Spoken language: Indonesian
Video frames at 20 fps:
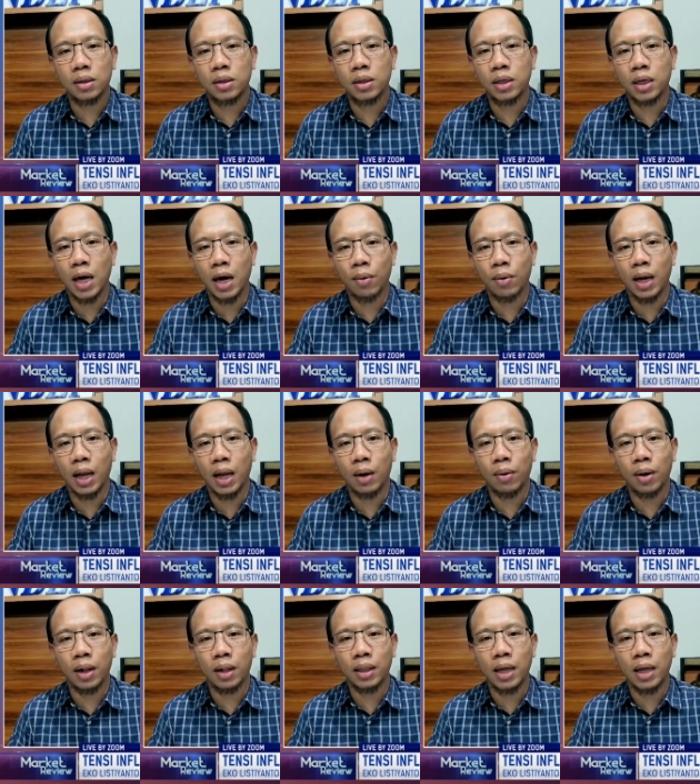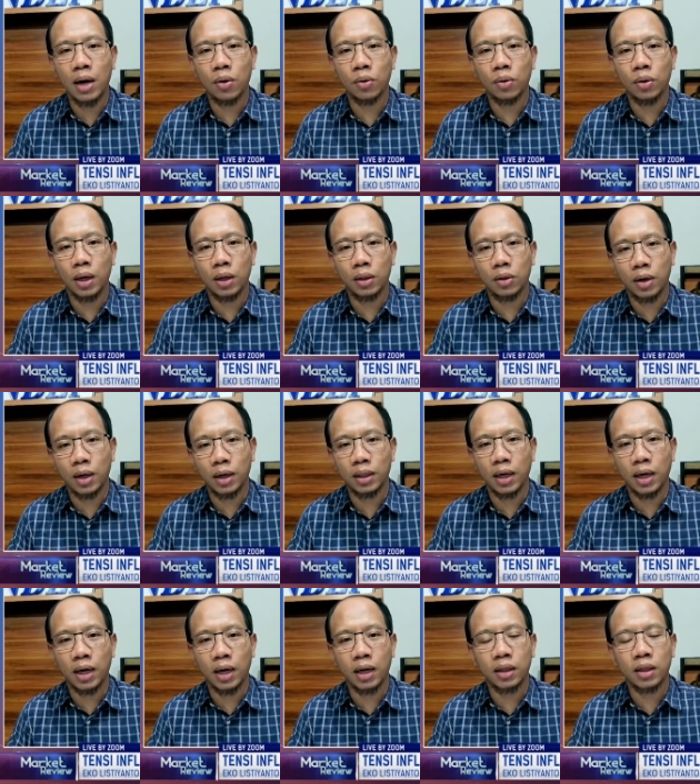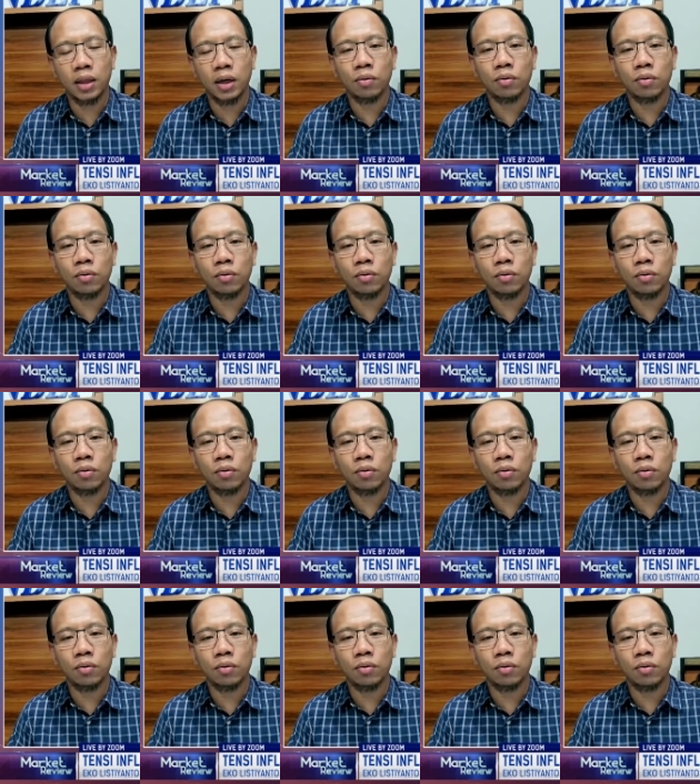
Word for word: di awal-awal tahun atau katakanlah